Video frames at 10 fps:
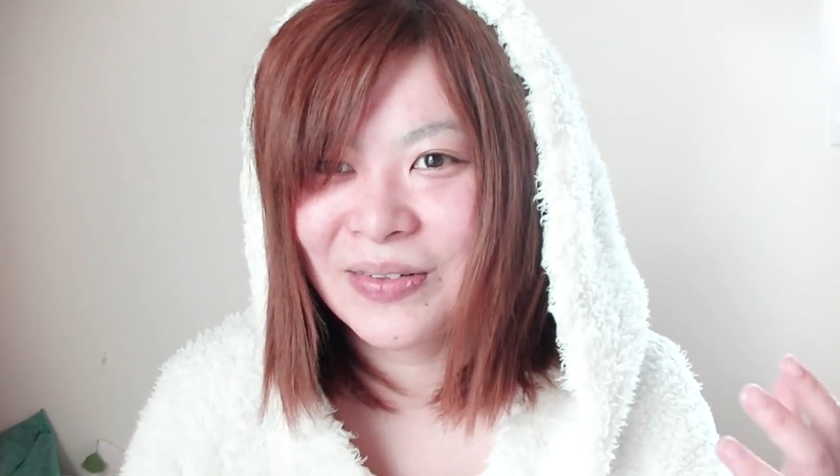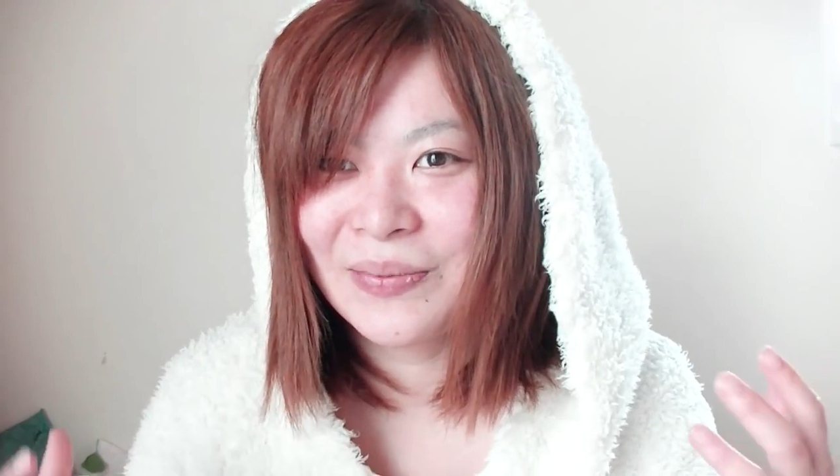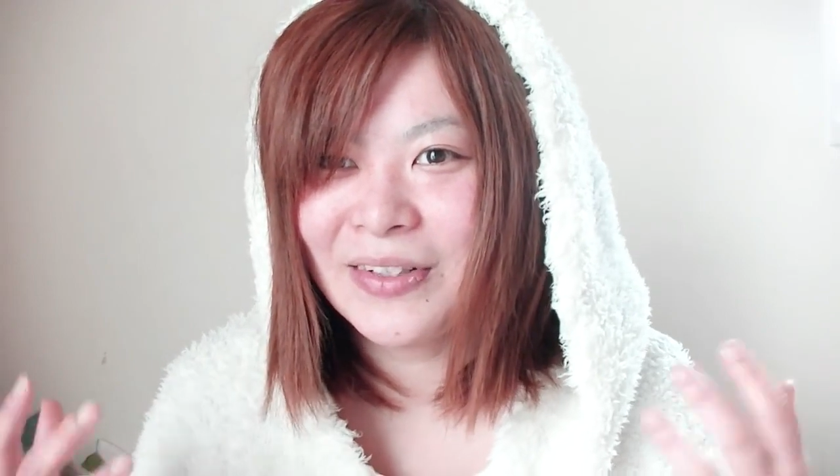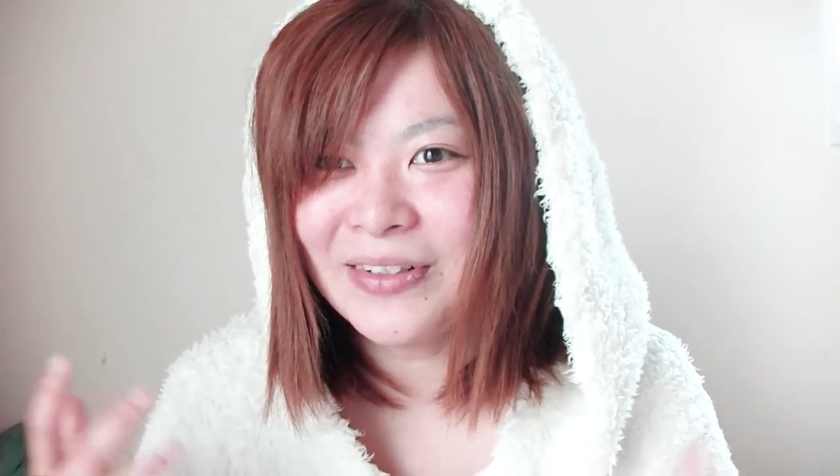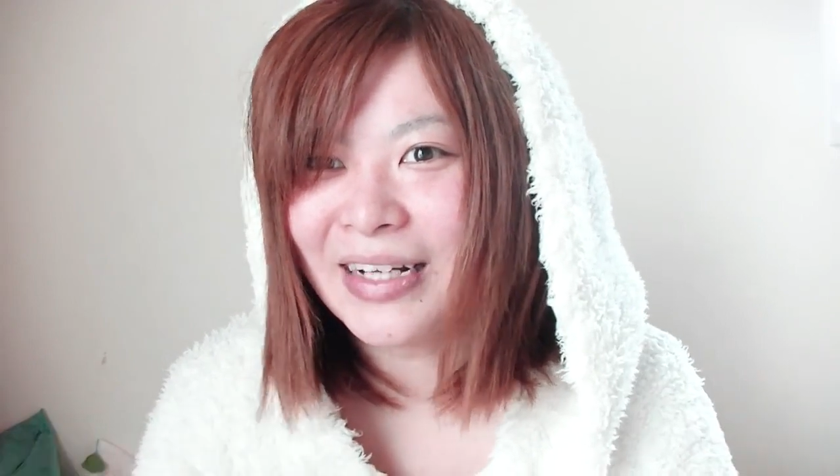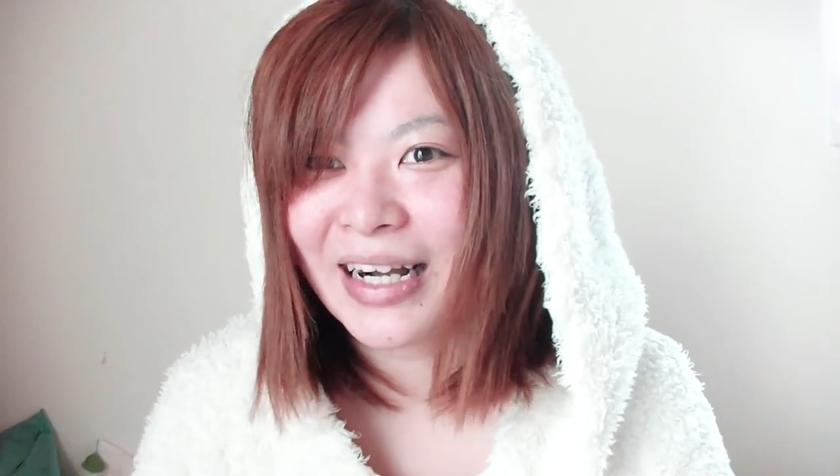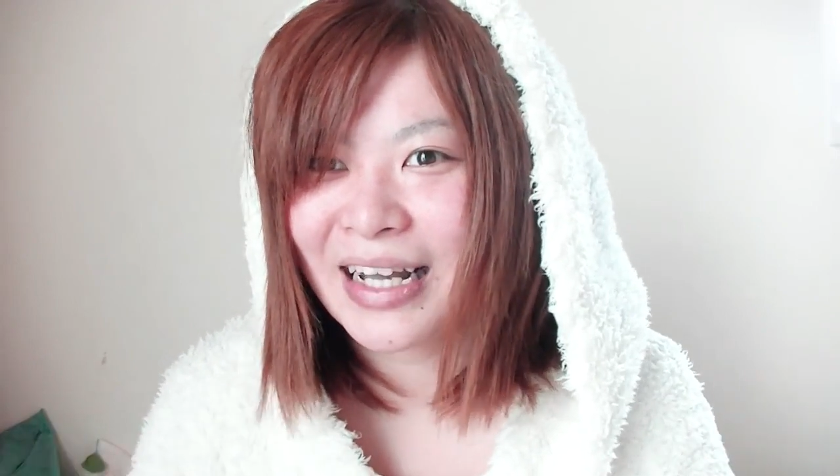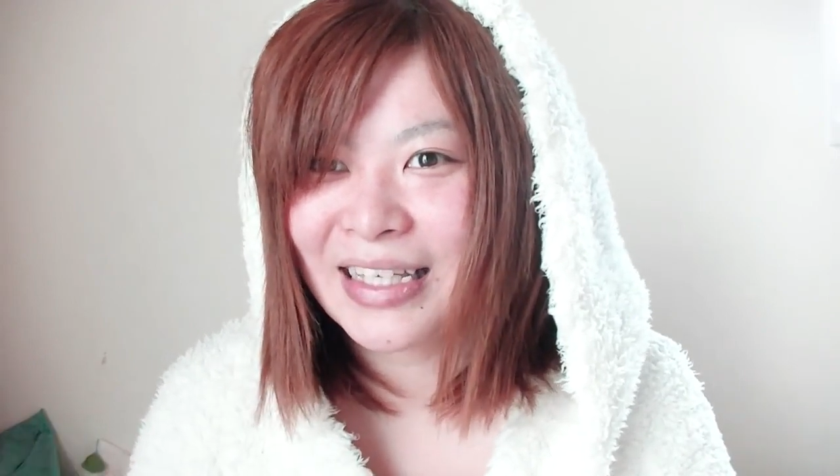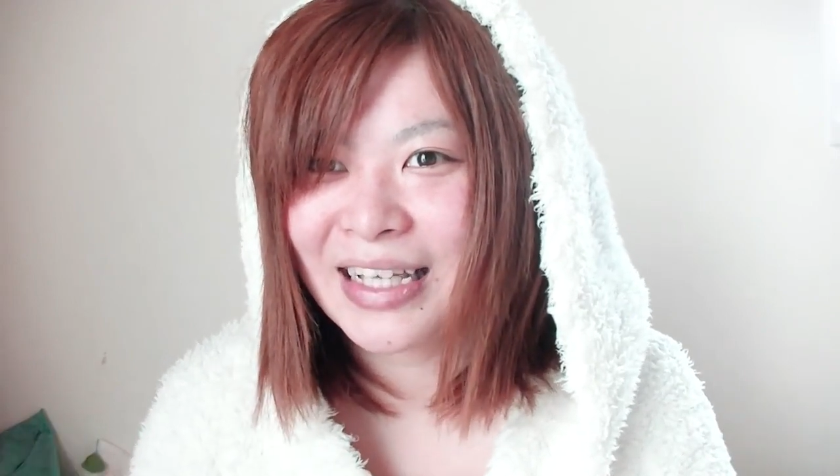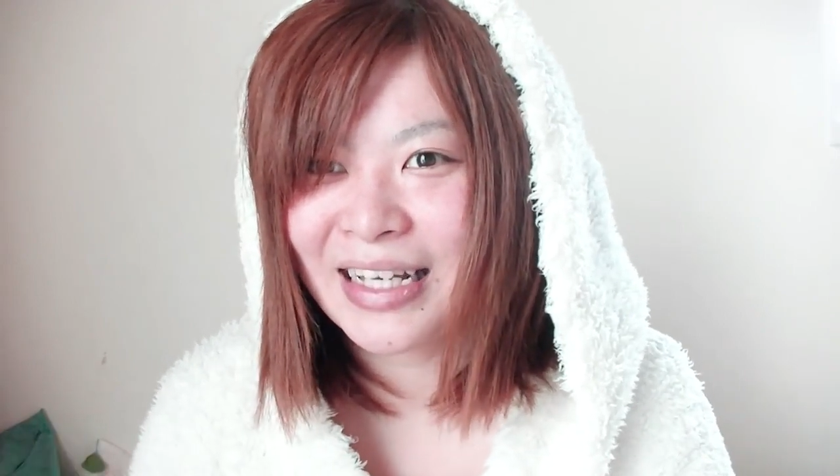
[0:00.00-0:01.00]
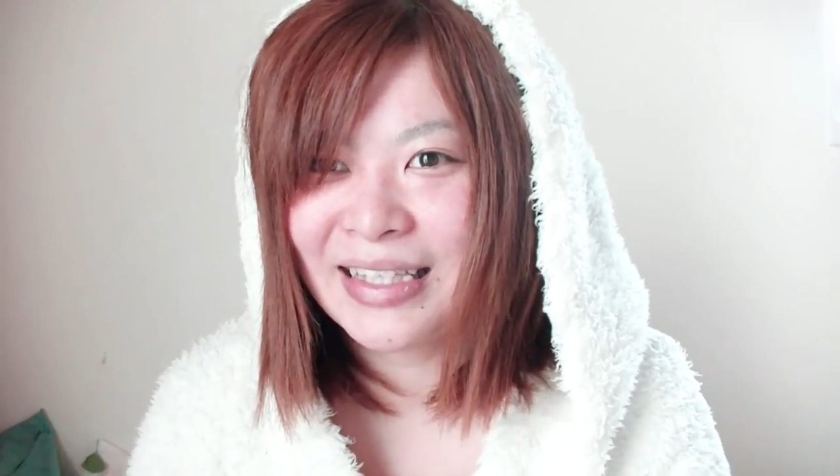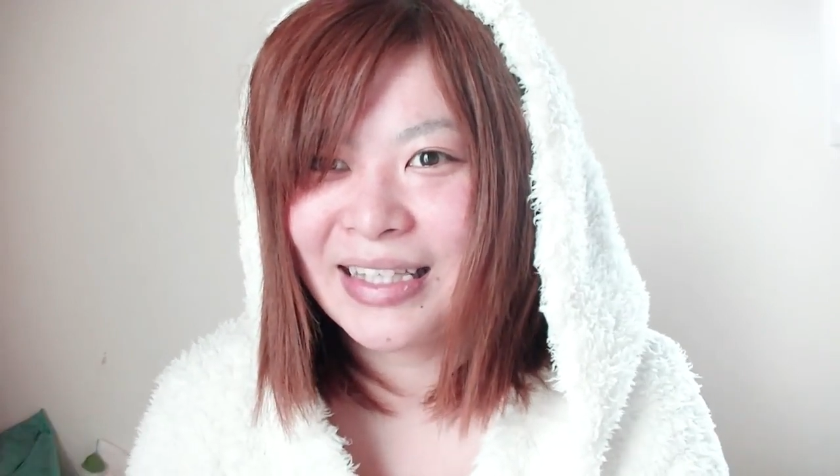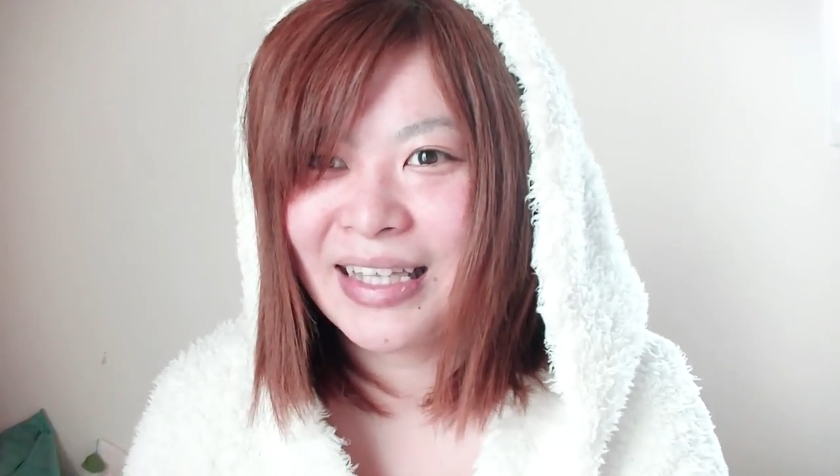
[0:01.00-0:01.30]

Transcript: のミノーラがいないっ